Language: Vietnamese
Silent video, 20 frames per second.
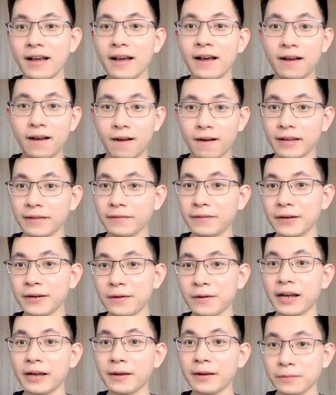Ở cái video
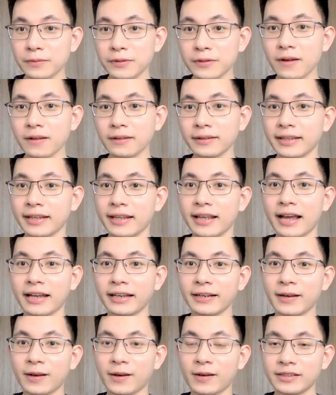ngày hôm trước thì
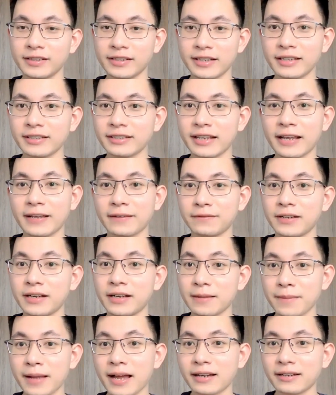anh có chia sẻ với các
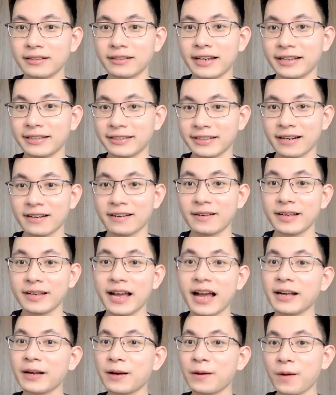bạn để trả lời
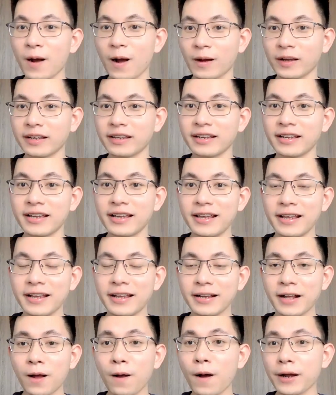hai câu hỏi.
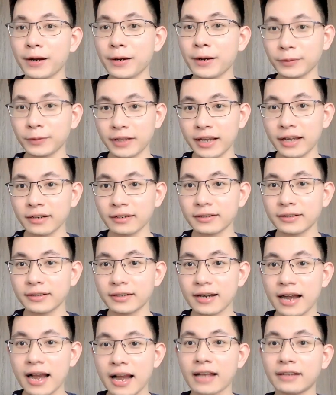Câu hỏi đầu tiên
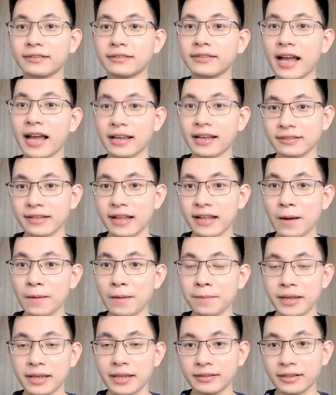là tại sao
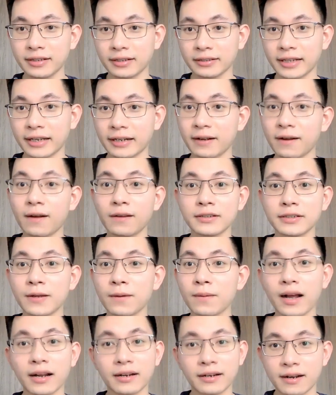Mỹ trở thành con dâu
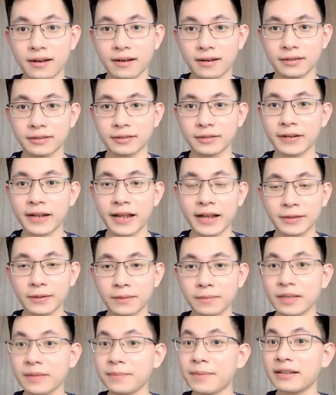gạt nợ cho nhà Thẩm
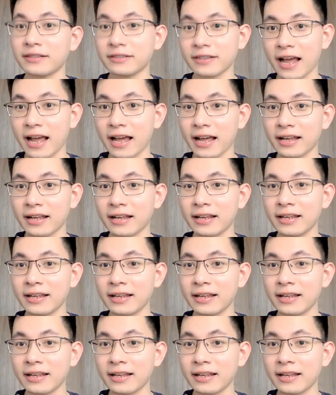lý bà cha?